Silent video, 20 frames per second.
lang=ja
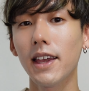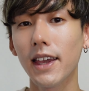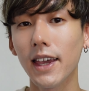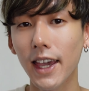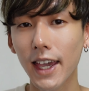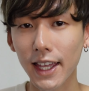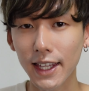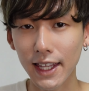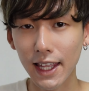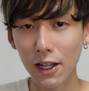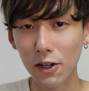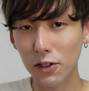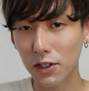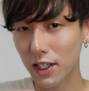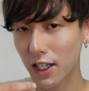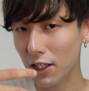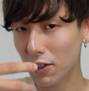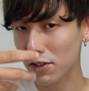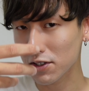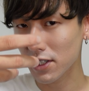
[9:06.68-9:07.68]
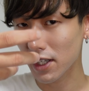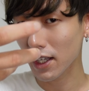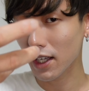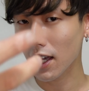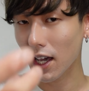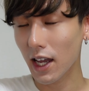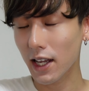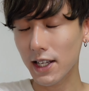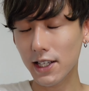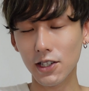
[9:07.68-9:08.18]
で、エネルギーの世
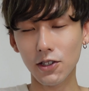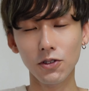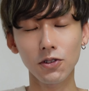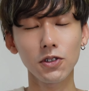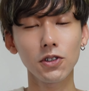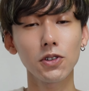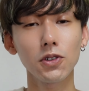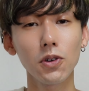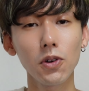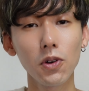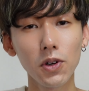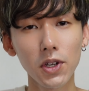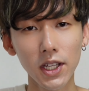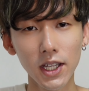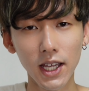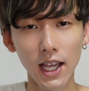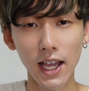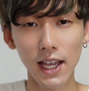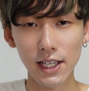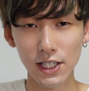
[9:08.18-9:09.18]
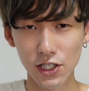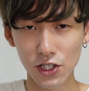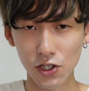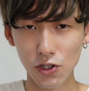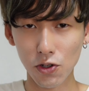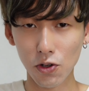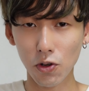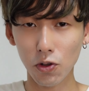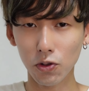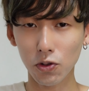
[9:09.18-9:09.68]
界でその人を理解し
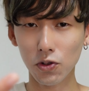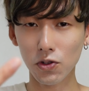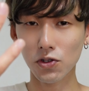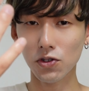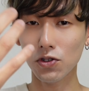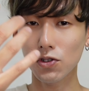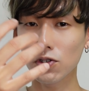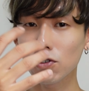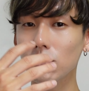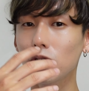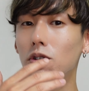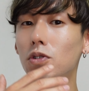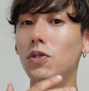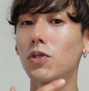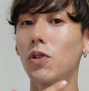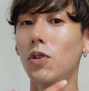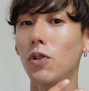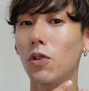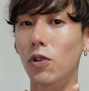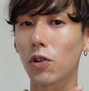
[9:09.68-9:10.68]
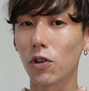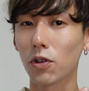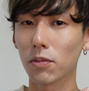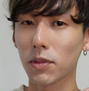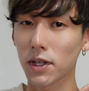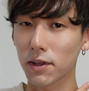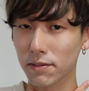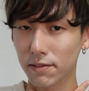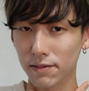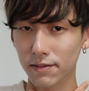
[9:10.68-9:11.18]
ようとする試み。
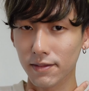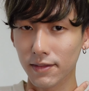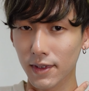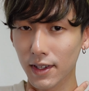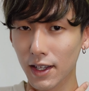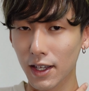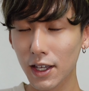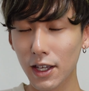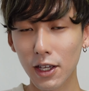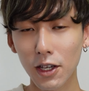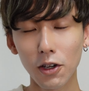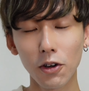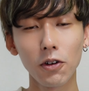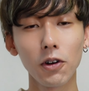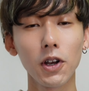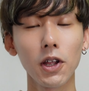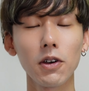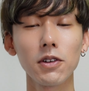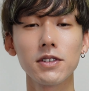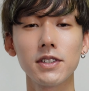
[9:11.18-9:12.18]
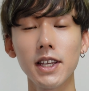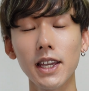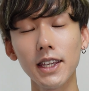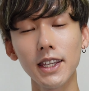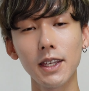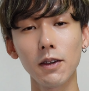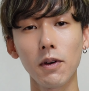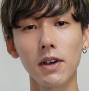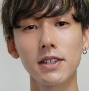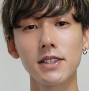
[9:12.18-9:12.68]
これをぜ
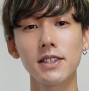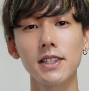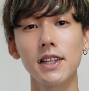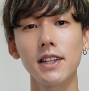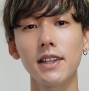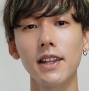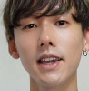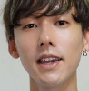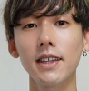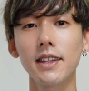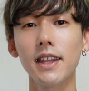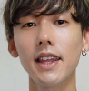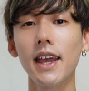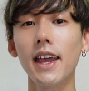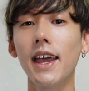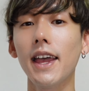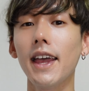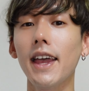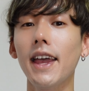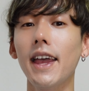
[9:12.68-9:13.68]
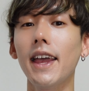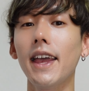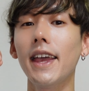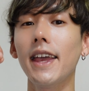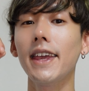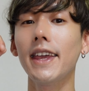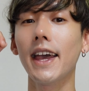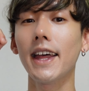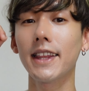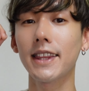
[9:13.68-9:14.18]
ひ忘れないで
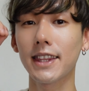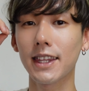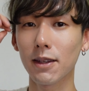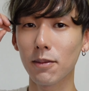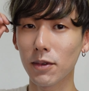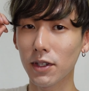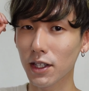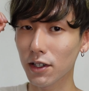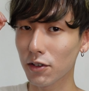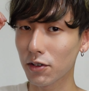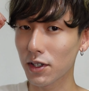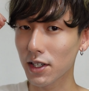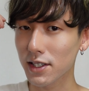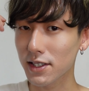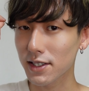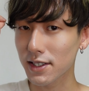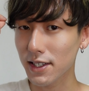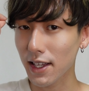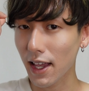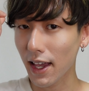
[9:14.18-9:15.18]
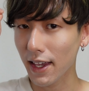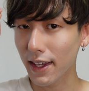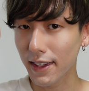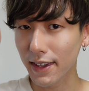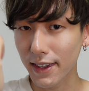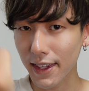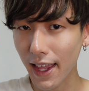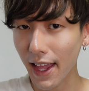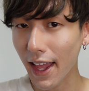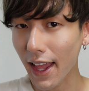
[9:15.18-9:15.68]
やってみてください
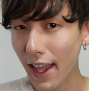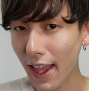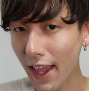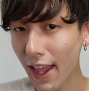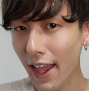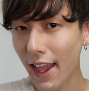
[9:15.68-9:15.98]
ね。